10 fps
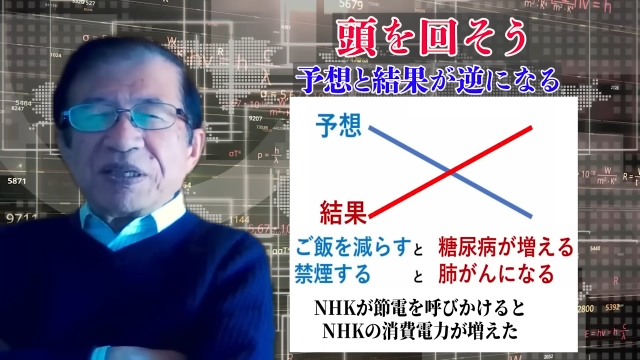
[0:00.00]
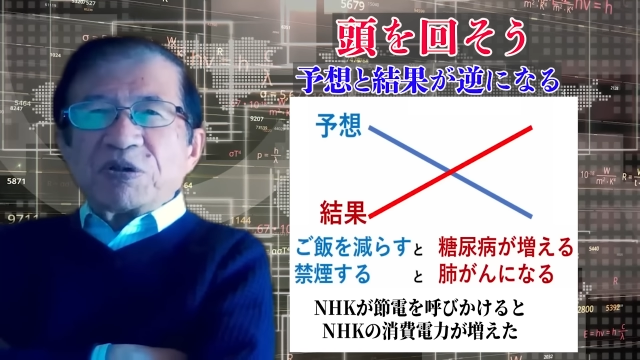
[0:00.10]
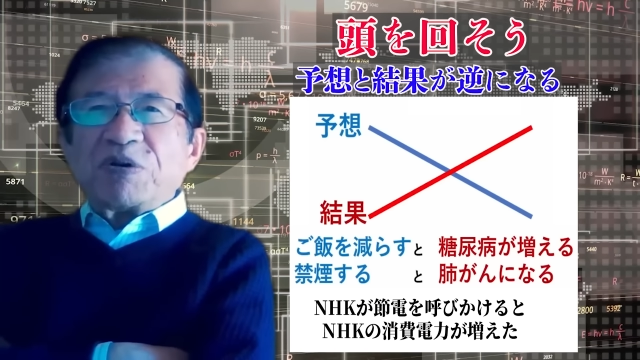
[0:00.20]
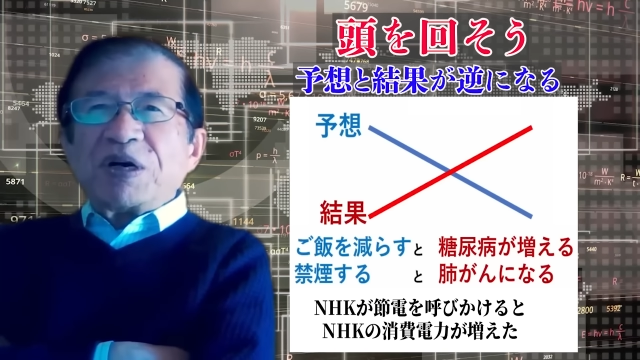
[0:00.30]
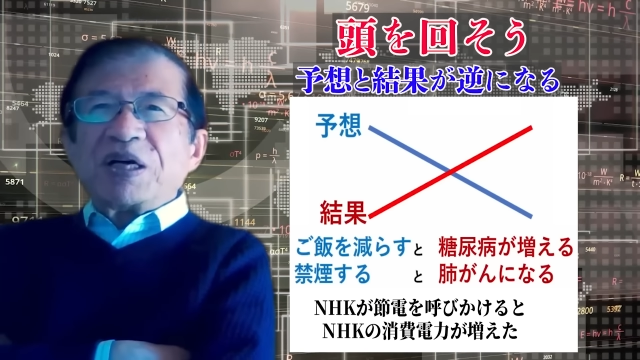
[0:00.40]
こ
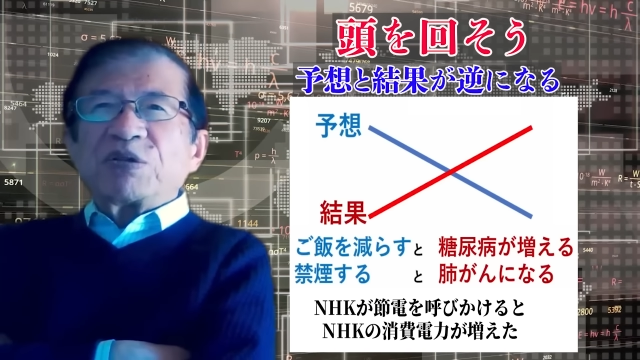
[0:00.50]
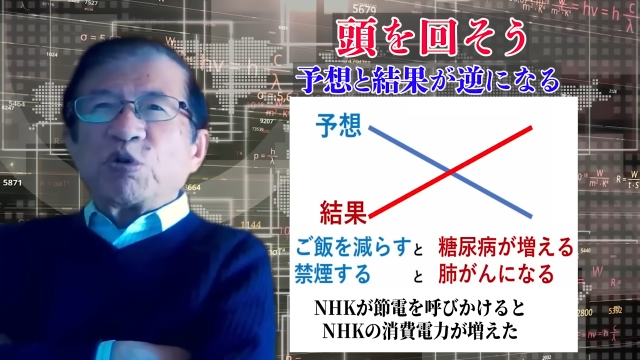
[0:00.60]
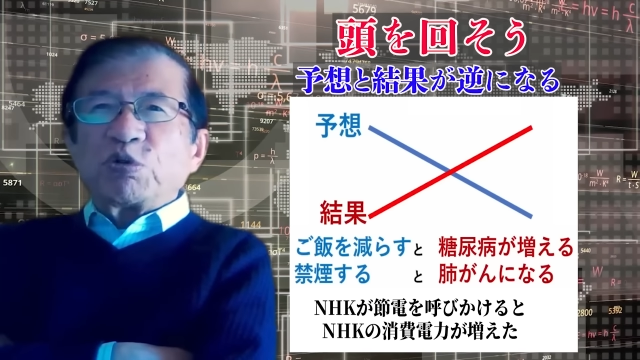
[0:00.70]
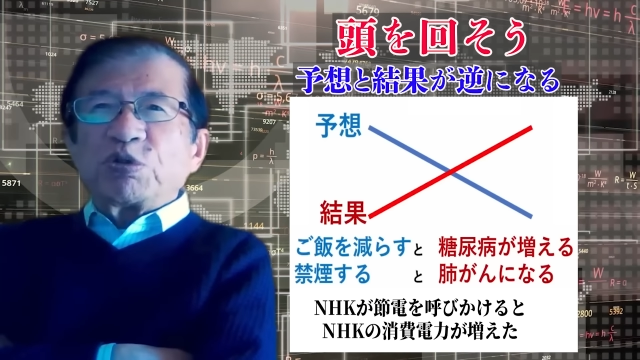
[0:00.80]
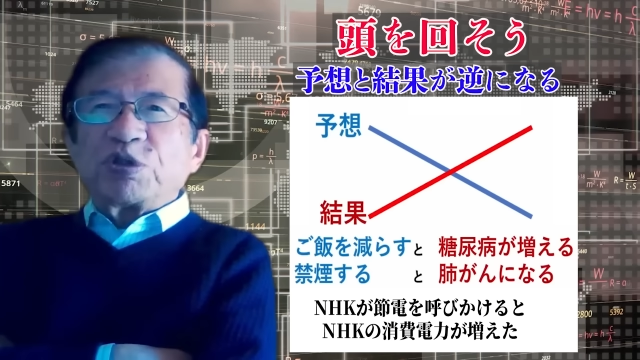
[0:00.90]
れは
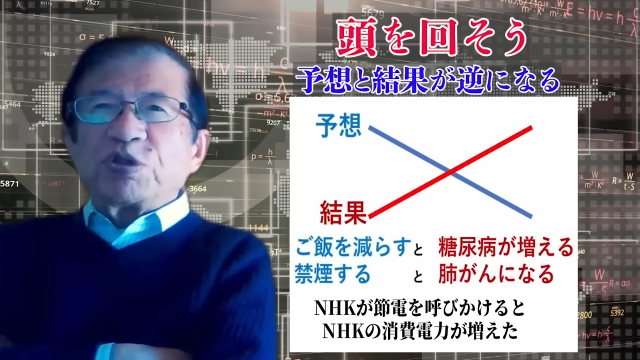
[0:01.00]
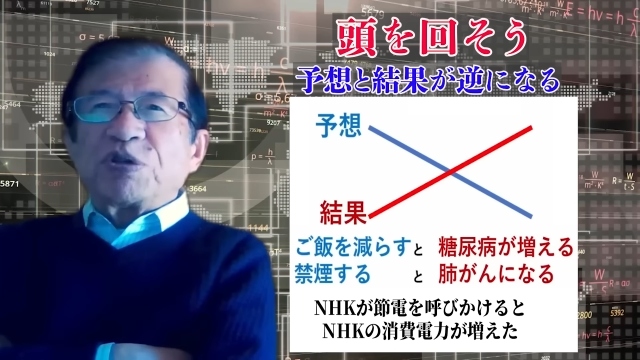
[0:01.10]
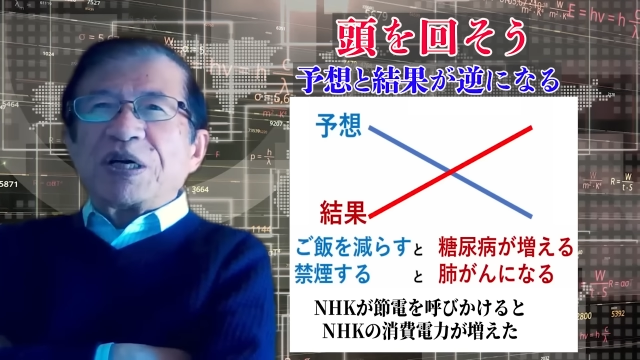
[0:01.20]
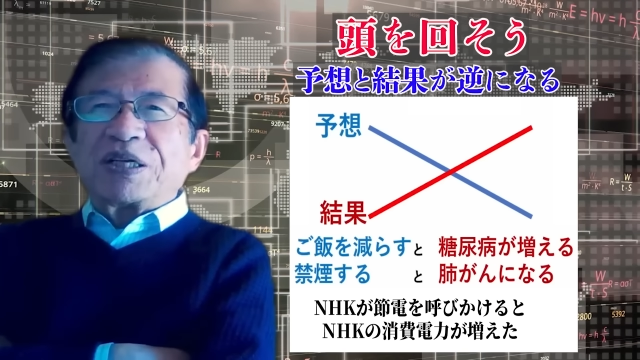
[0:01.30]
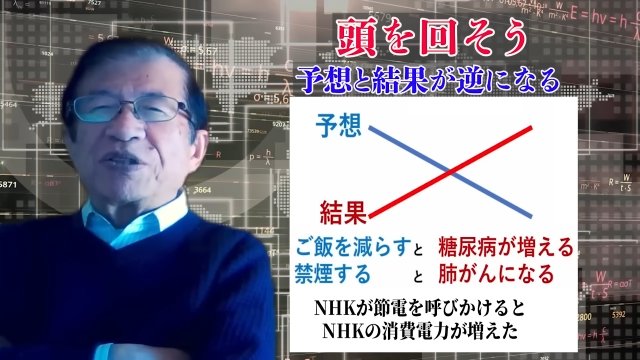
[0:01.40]
とっていう
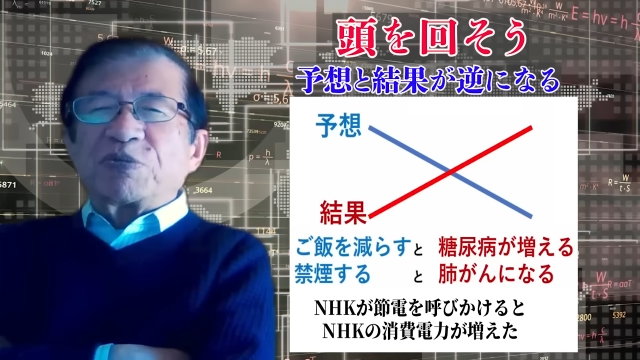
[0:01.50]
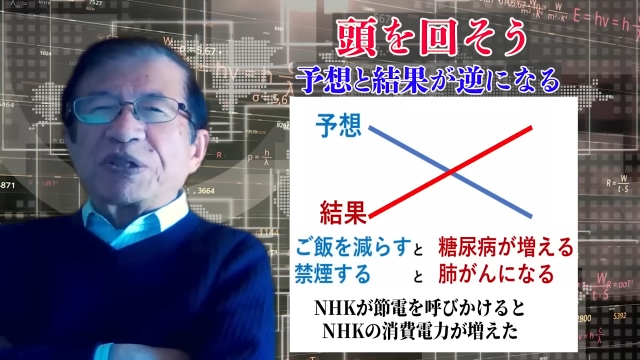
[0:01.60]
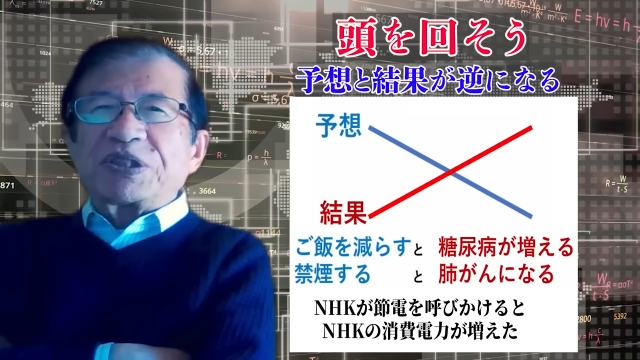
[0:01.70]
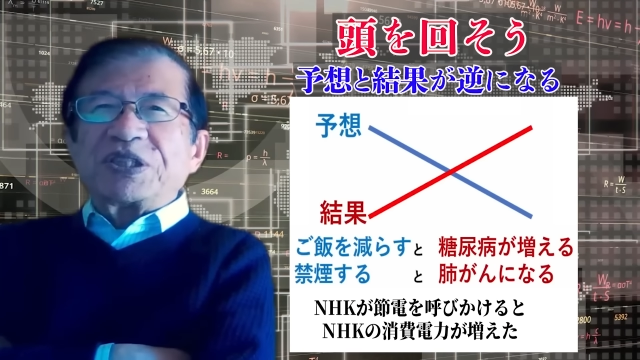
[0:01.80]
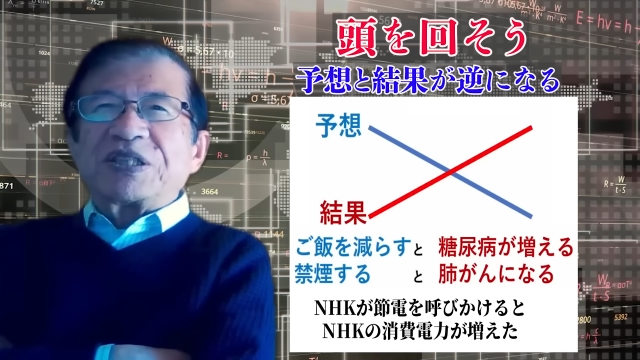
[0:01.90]
のがちょっとま
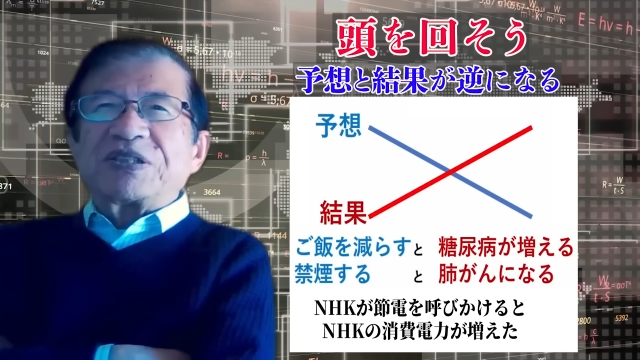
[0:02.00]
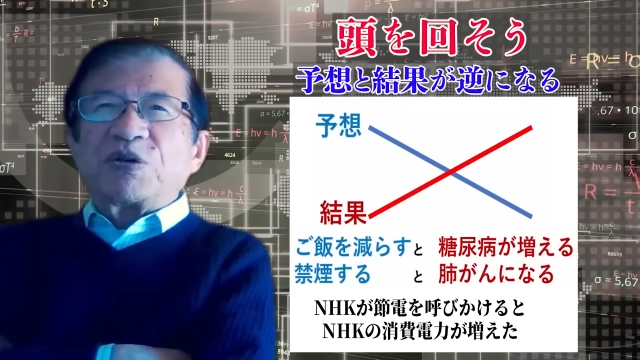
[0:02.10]
ずいんですね。